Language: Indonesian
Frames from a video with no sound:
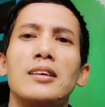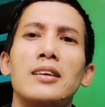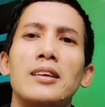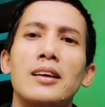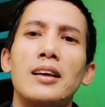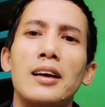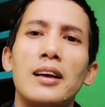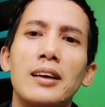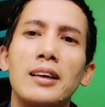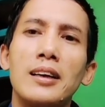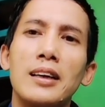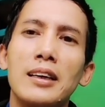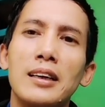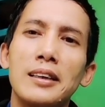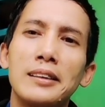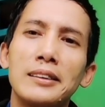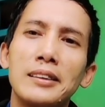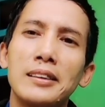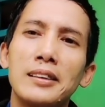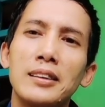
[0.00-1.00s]
agar
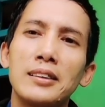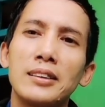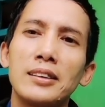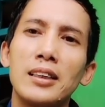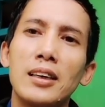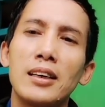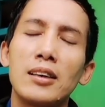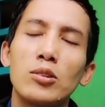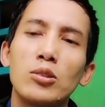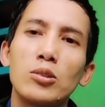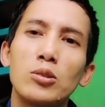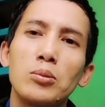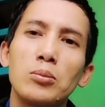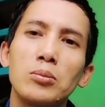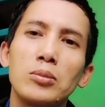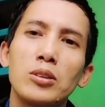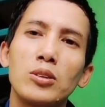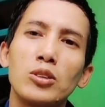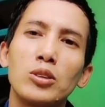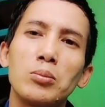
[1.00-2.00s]
channel si Aum
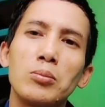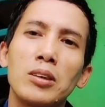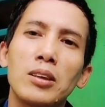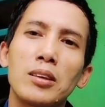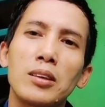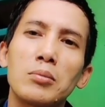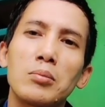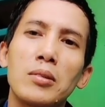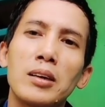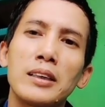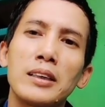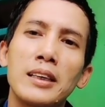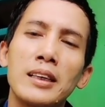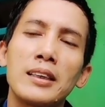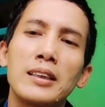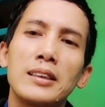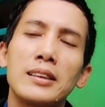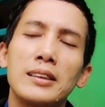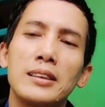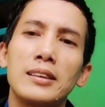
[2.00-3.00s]
terus berkembang ya
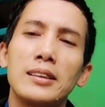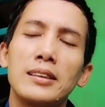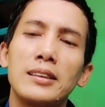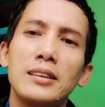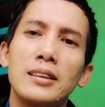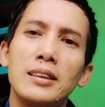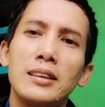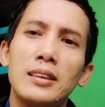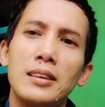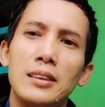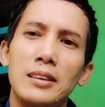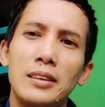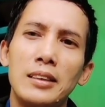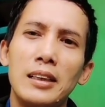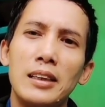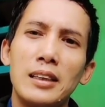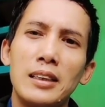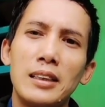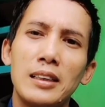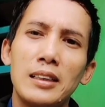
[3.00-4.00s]

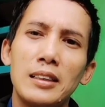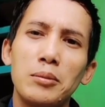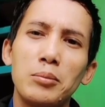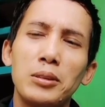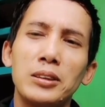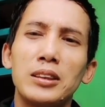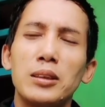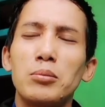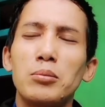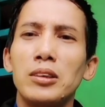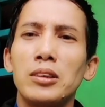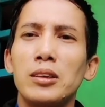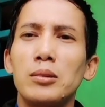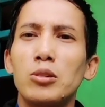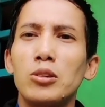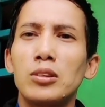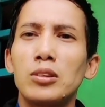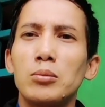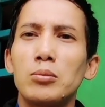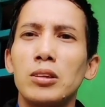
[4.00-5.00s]
dan bisa menghibur
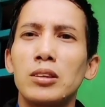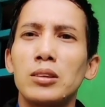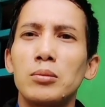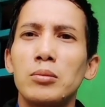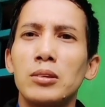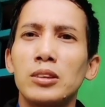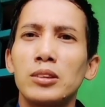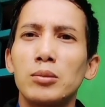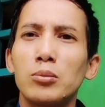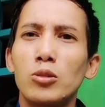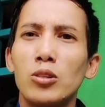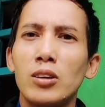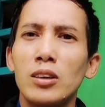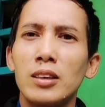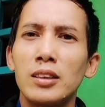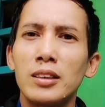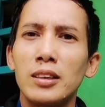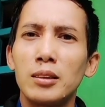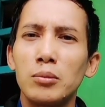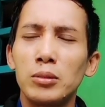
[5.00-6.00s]
teman-teman semua
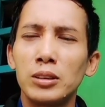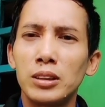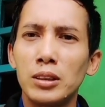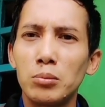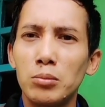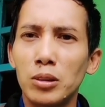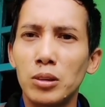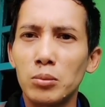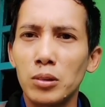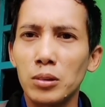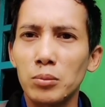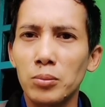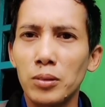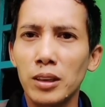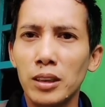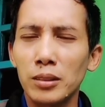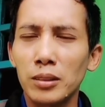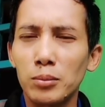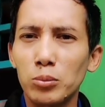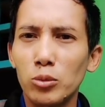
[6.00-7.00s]
dan bisa
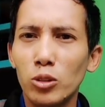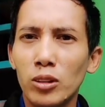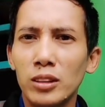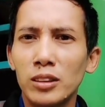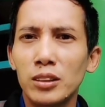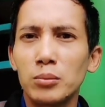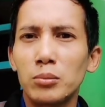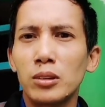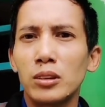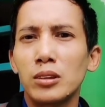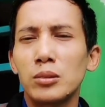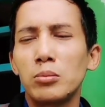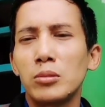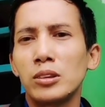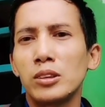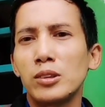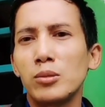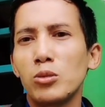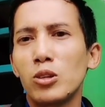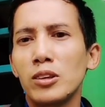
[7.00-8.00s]
bermanfaat buat teman-teman
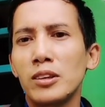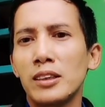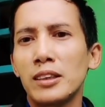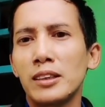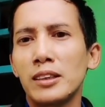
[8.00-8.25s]
semuanya